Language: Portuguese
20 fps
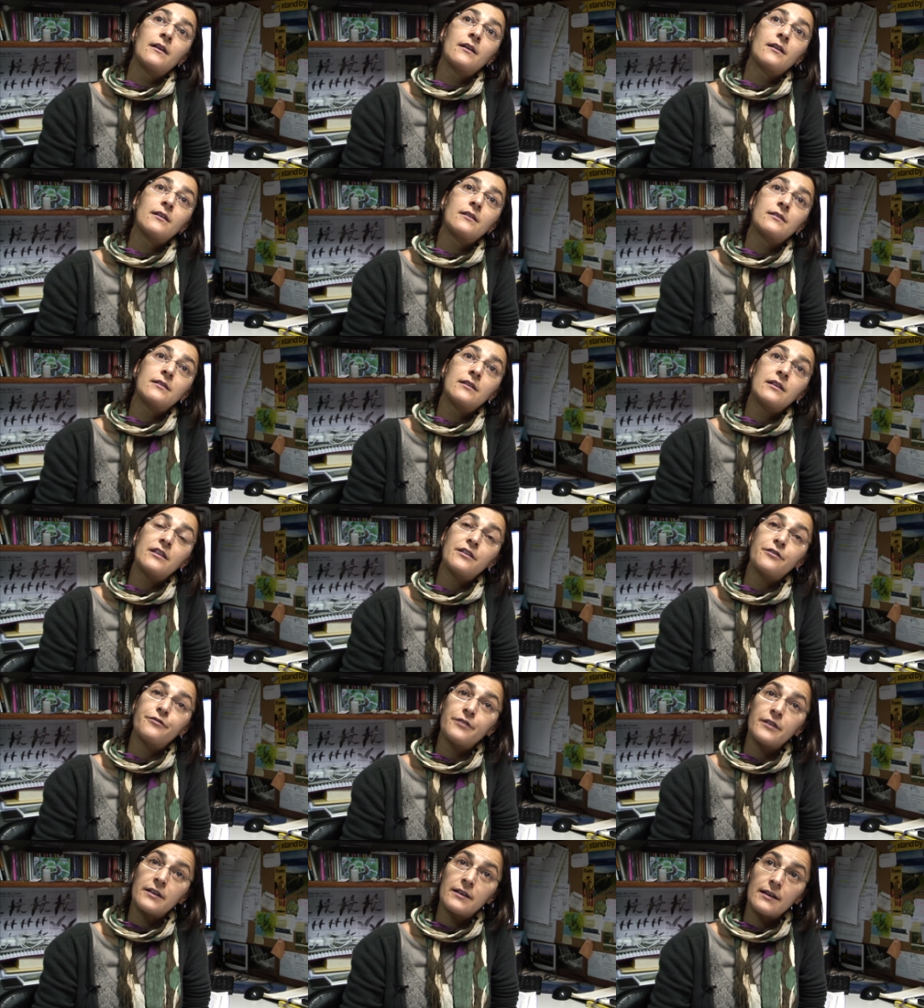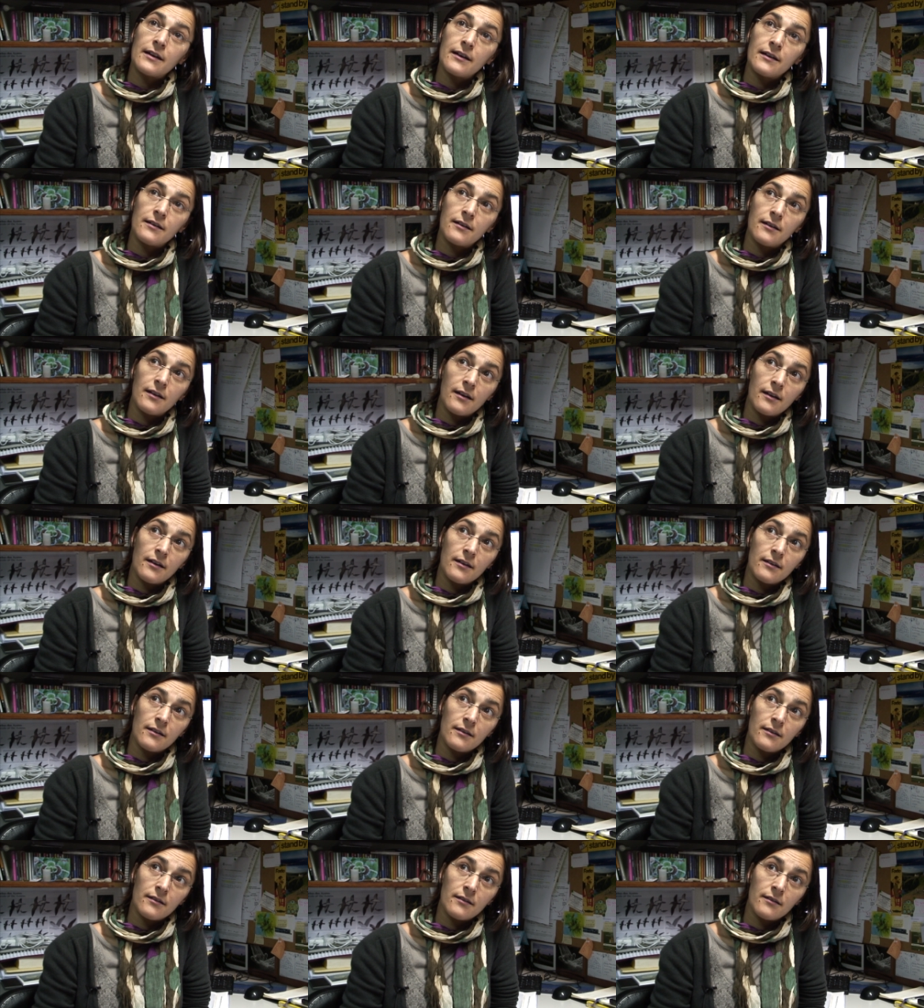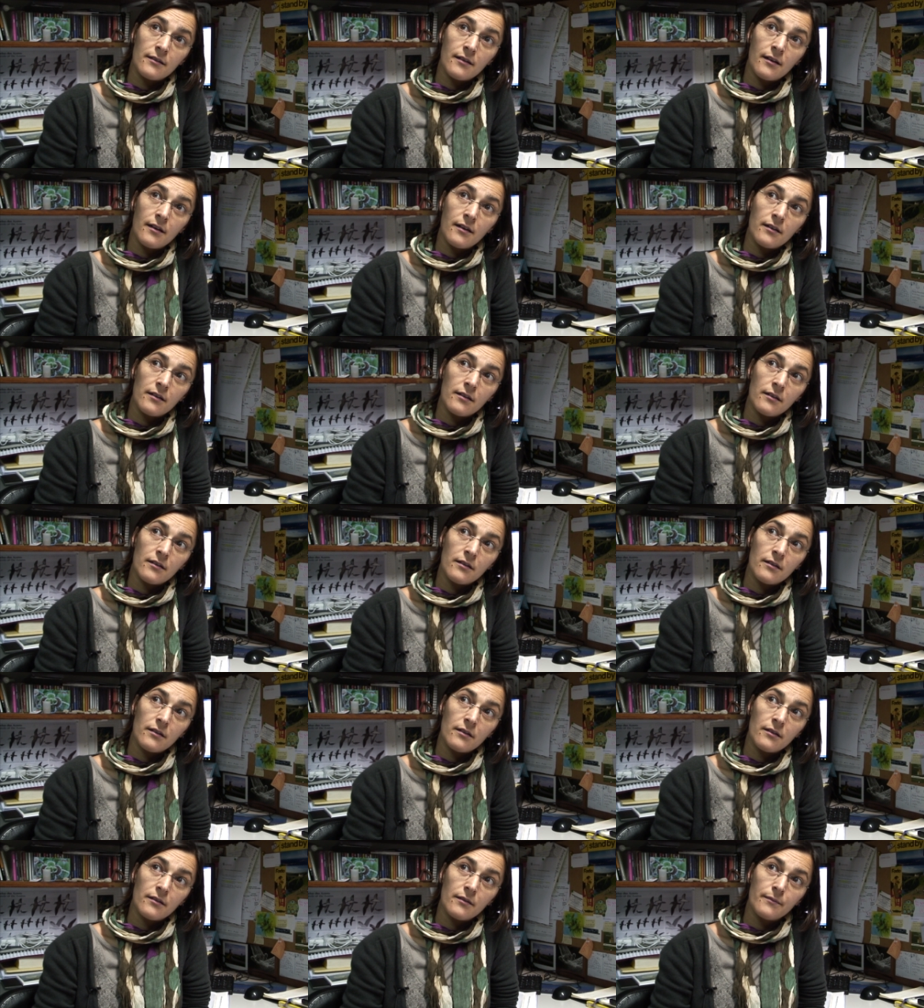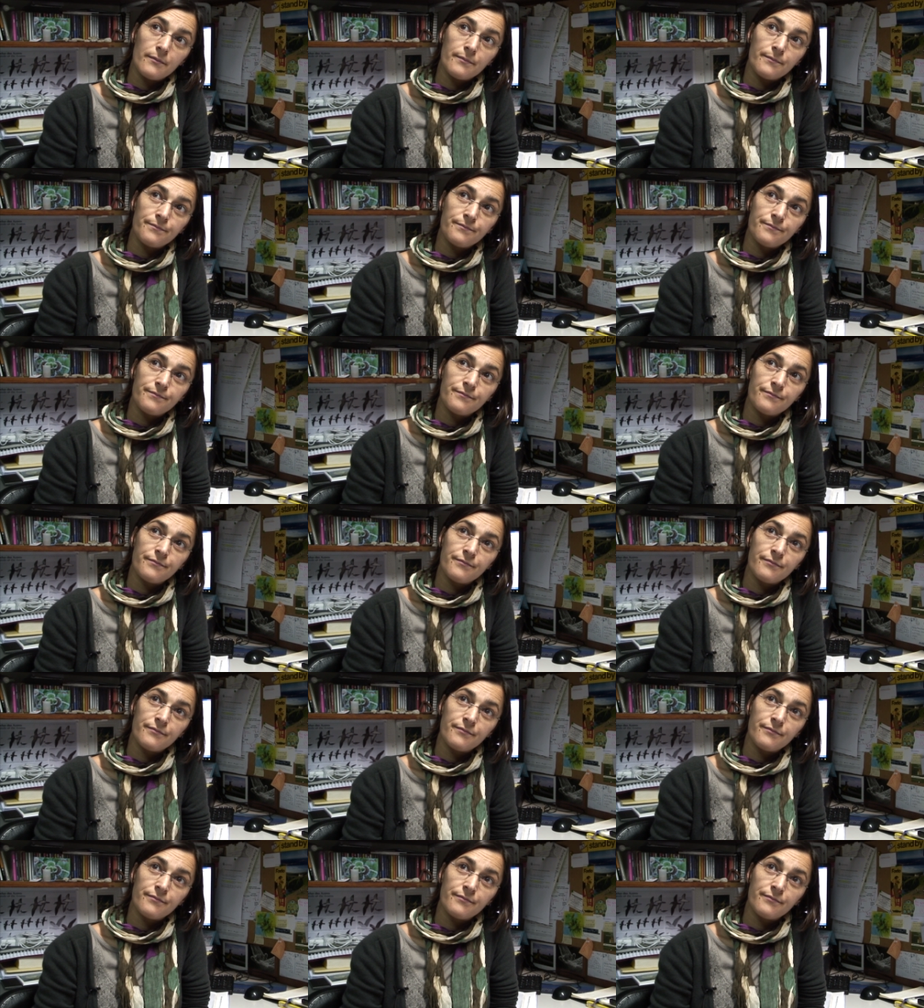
nidifica em, em,